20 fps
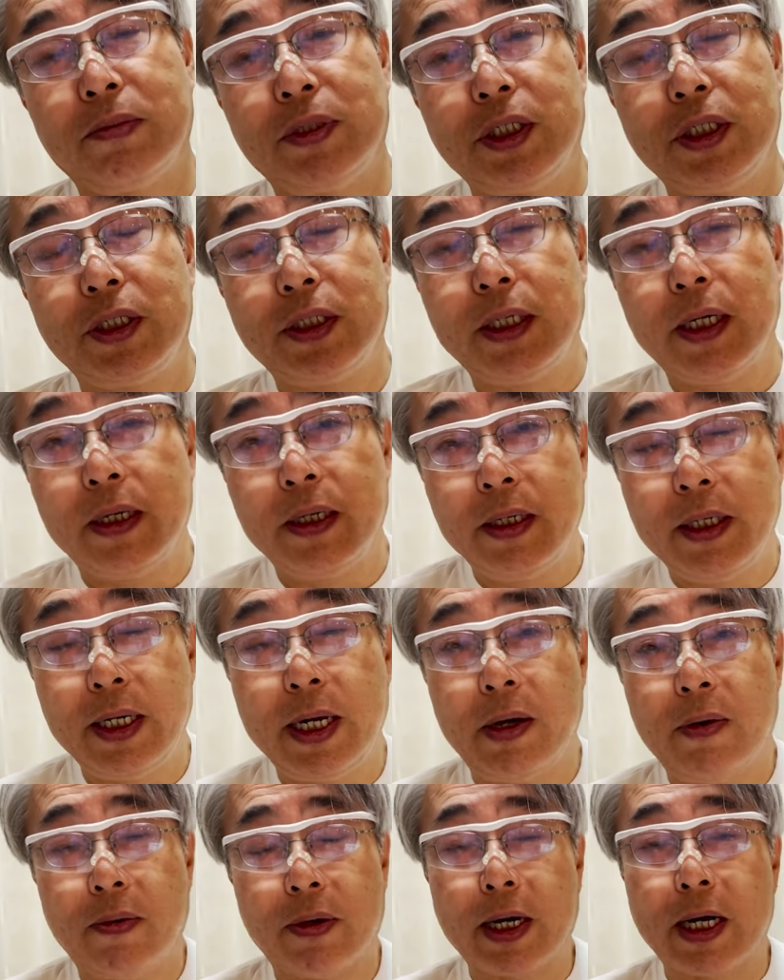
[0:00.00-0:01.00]
失点
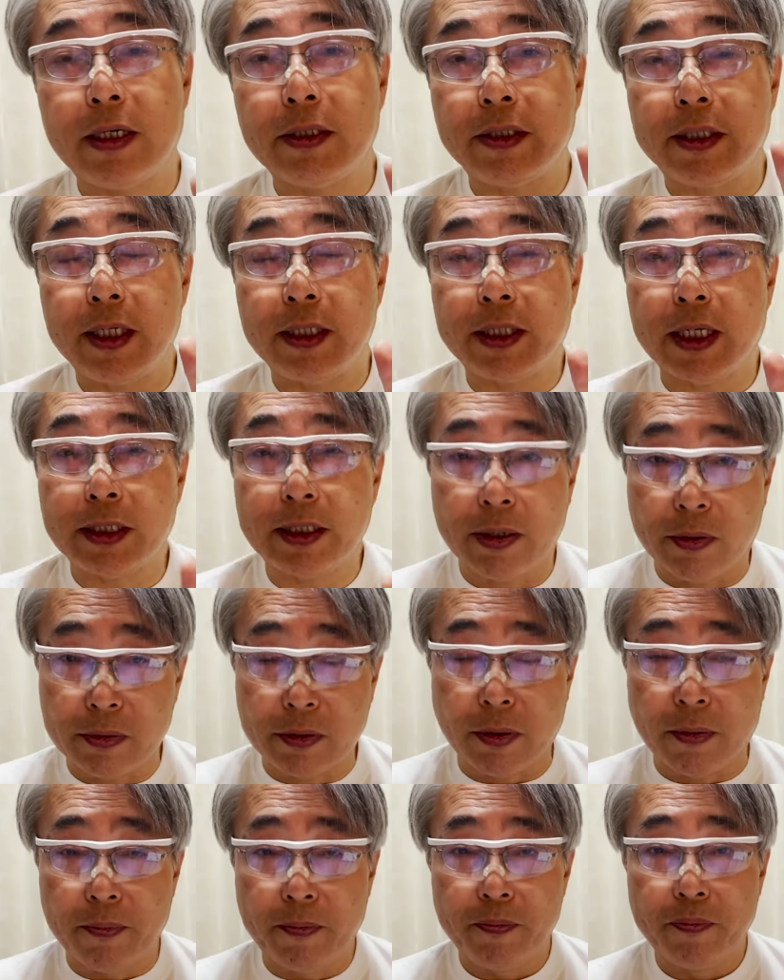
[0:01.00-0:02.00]
リレーを完成させたこと。